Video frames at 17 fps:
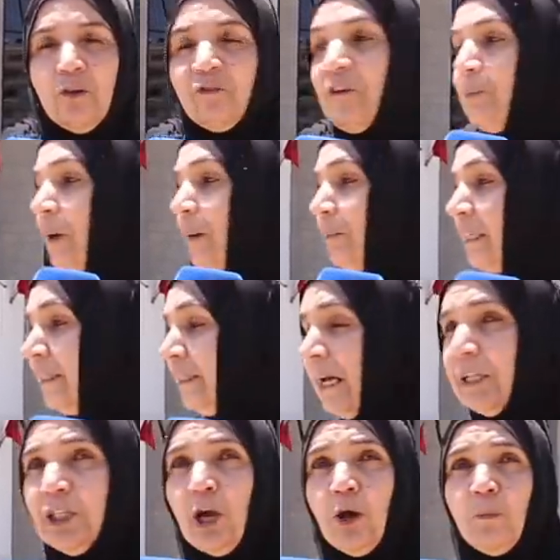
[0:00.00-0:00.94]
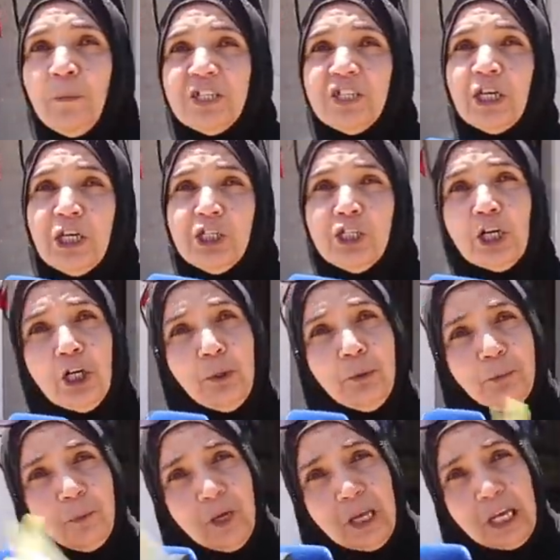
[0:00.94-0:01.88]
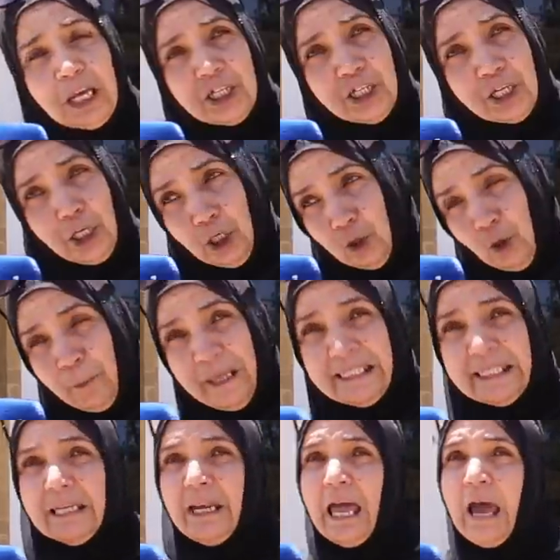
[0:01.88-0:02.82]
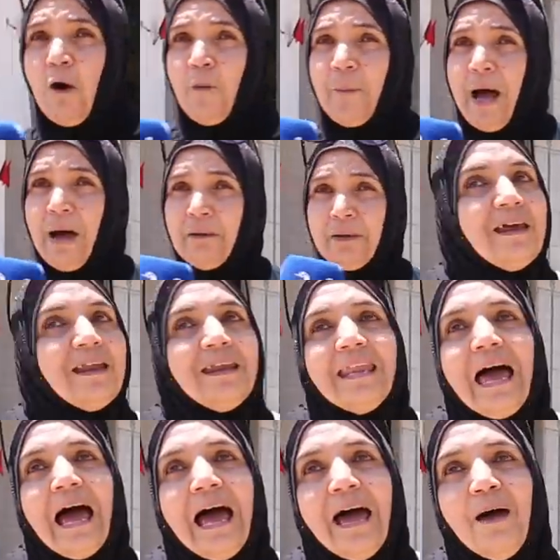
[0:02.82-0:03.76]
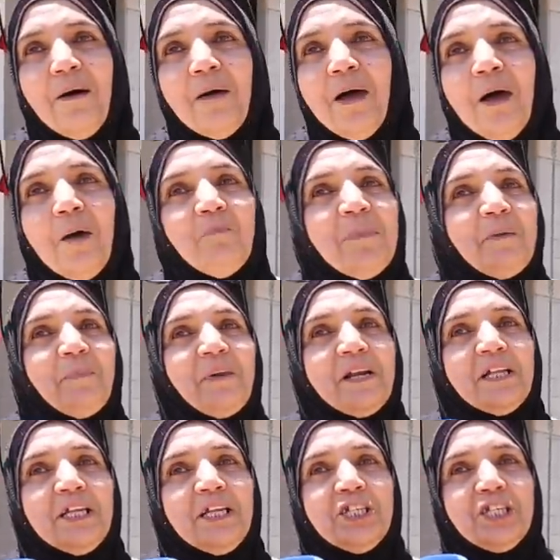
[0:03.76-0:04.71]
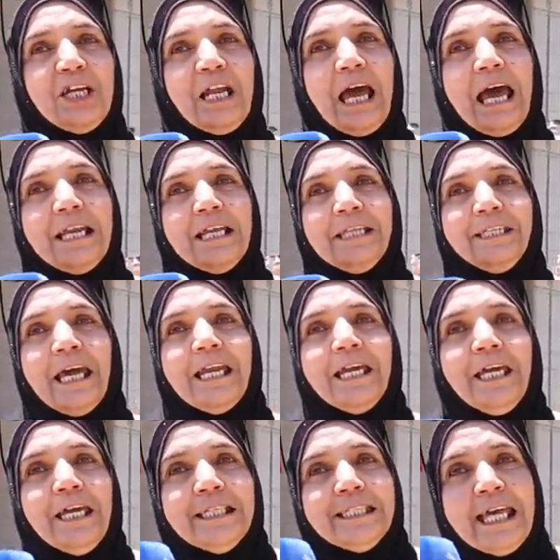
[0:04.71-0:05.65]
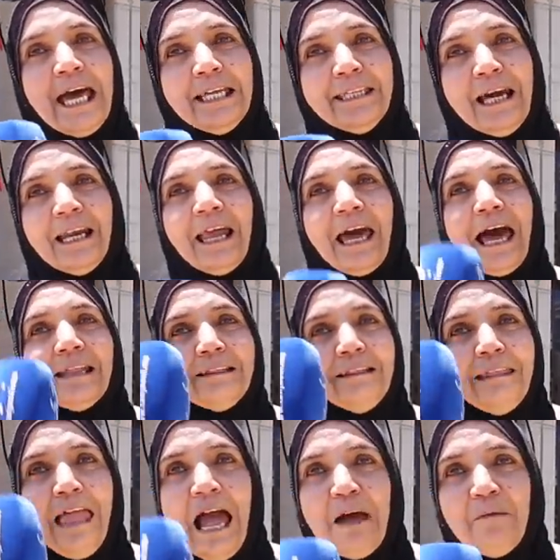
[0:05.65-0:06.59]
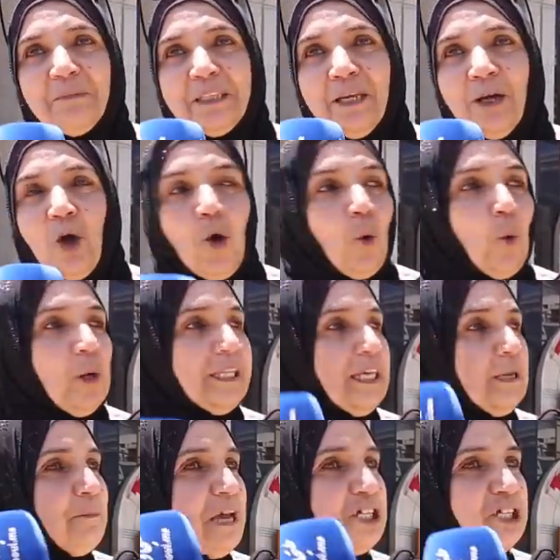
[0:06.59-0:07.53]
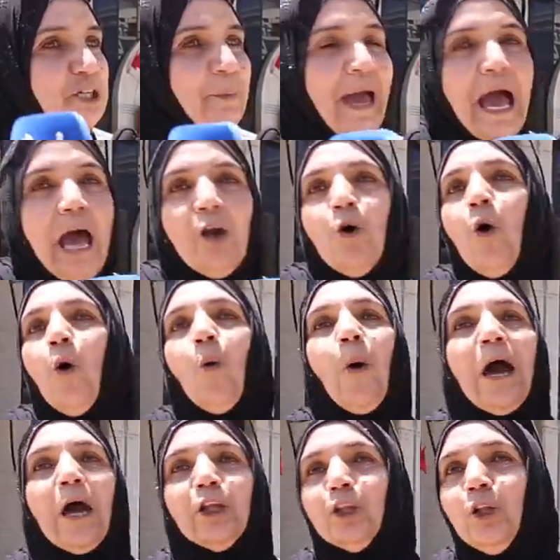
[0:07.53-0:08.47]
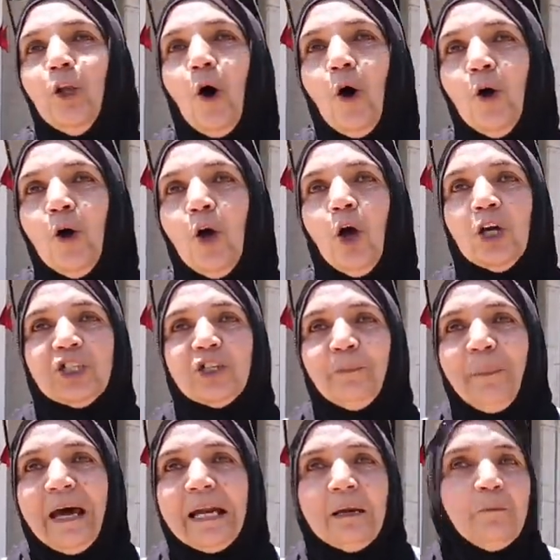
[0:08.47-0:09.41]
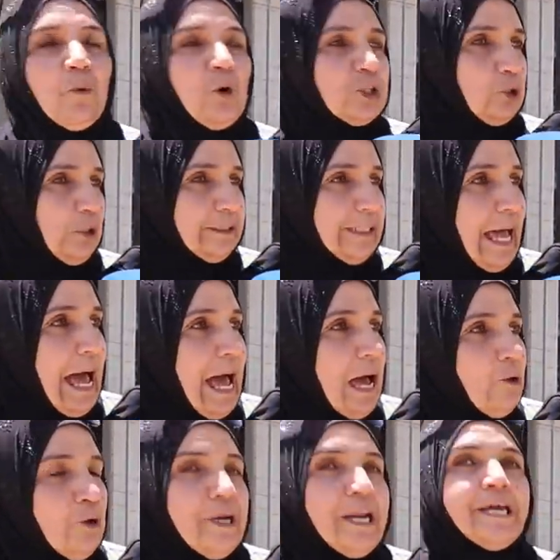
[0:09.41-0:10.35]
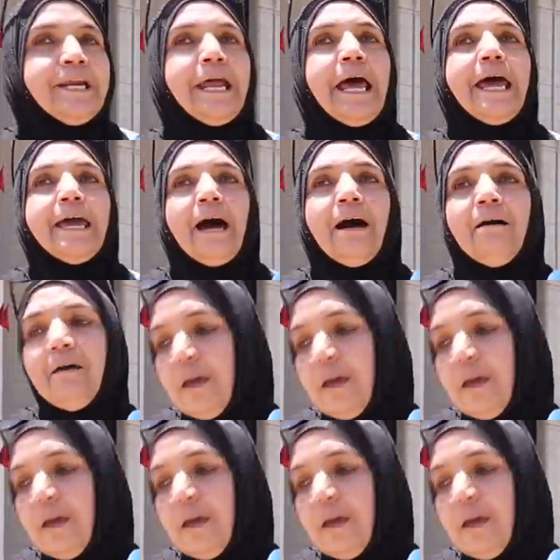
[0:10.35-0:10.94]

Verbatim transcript: في الباب الدار ديالهم ماشي كيجري كيجري عليهم حتى للحومه لا ما يبردليش الغليل ديالي حيت هذا وقتل العمد ولدي ماشي بحاله هو قتلو جبر الموس وعطاها له هنايا